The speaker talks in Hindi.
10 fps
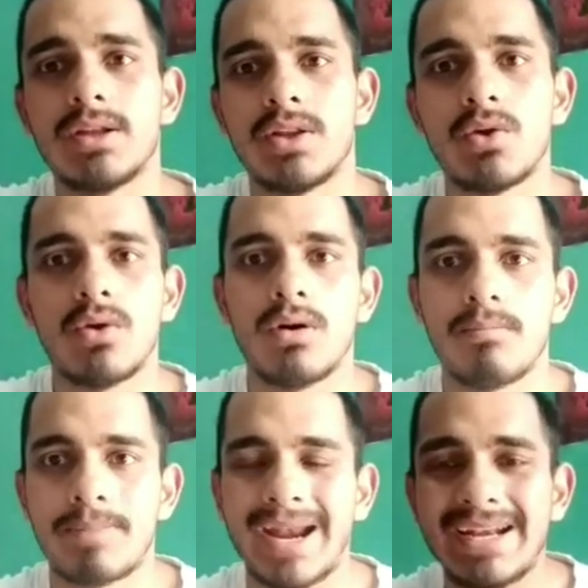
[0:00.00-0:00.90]
देखो
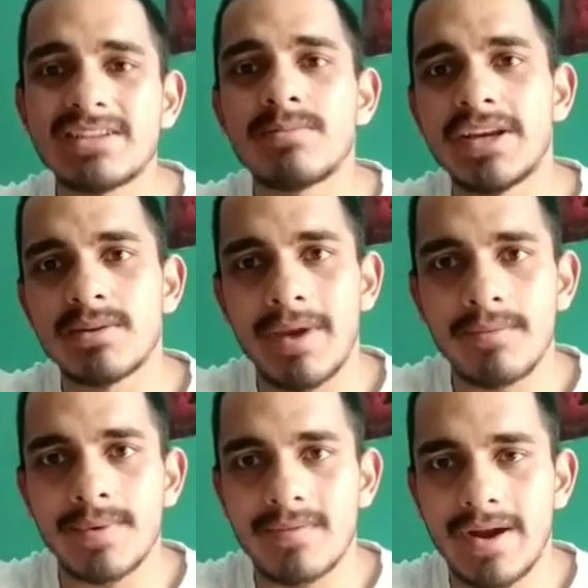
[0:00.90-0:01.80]
प्रैक्टिस मेक्स अ
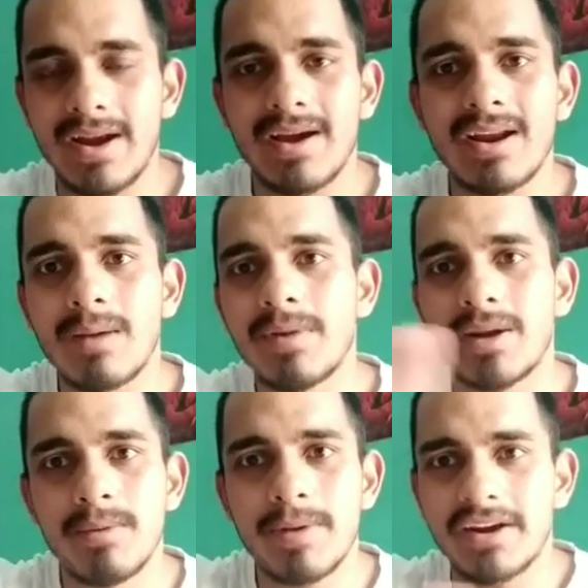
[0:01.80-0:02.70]
मैन परफेक्ट अगर आप
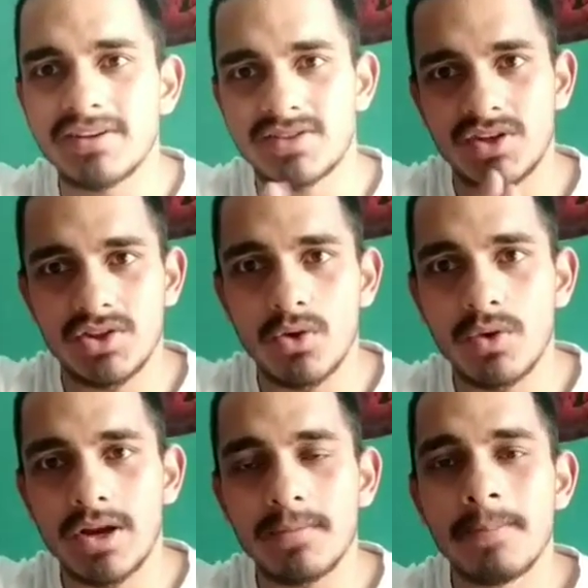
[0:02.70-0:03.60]
घर में प्रैक्टिस करते
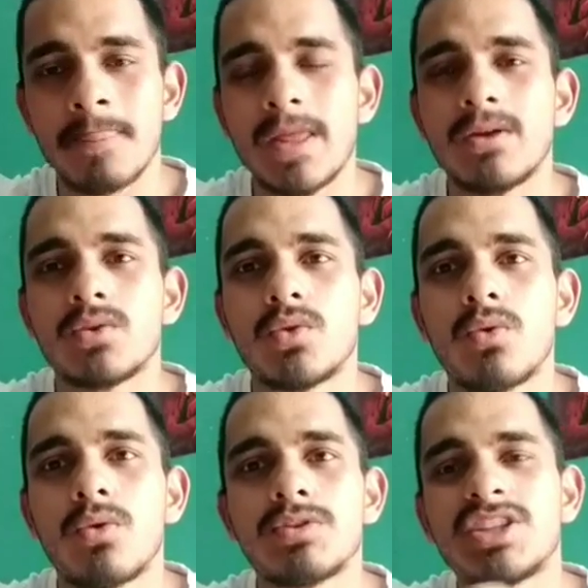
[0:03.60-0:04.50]
रहोगे ना
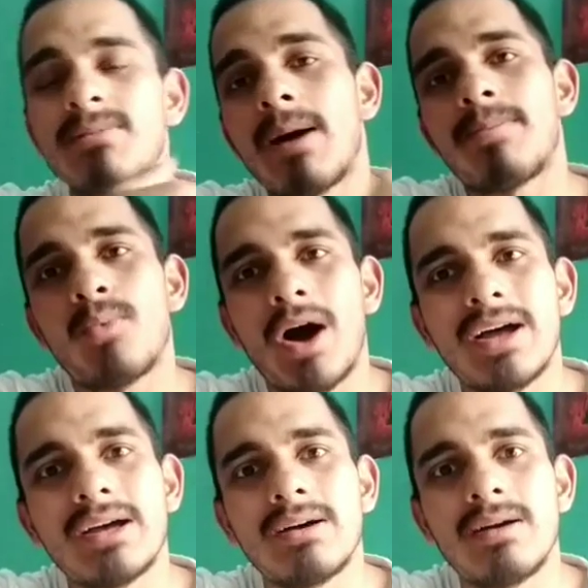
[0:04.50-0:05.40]
तो जब आप
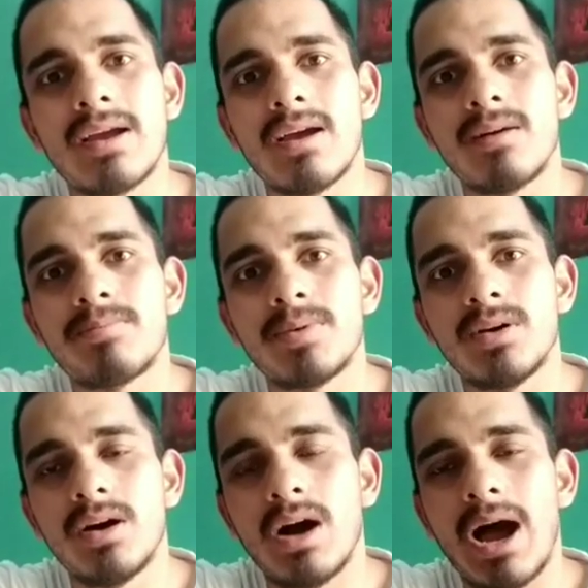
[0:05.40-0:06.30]
वहां
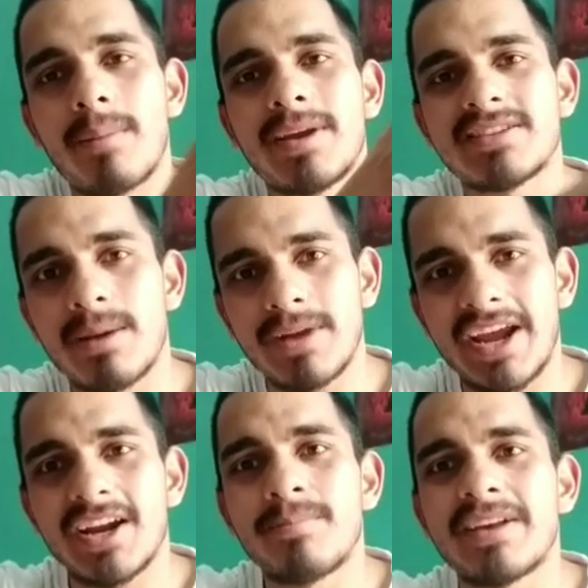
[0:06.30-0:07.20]
आपके सामने
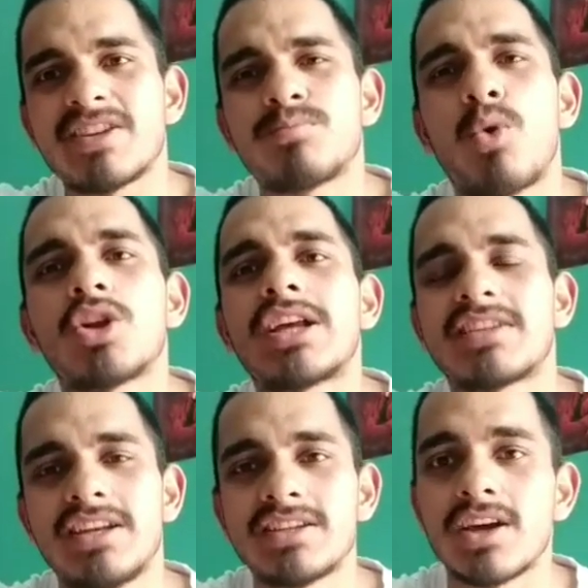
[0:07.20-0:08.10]
आएगा ना पैसेज बहुत
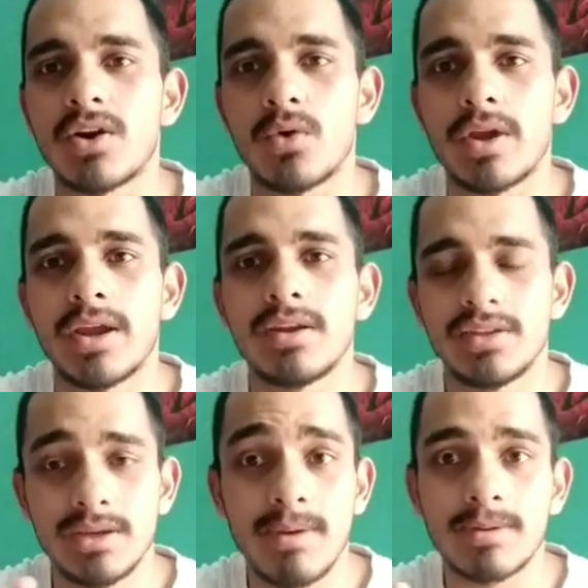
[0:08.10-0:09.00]
आसानी से कर लोगे
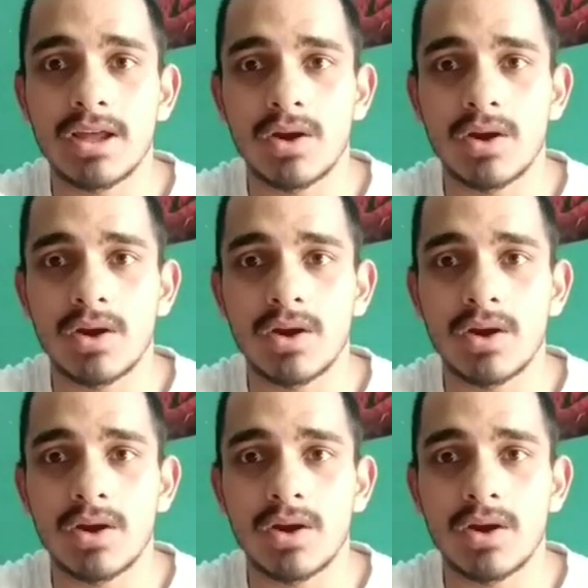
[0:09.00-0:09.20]
ये मैं बता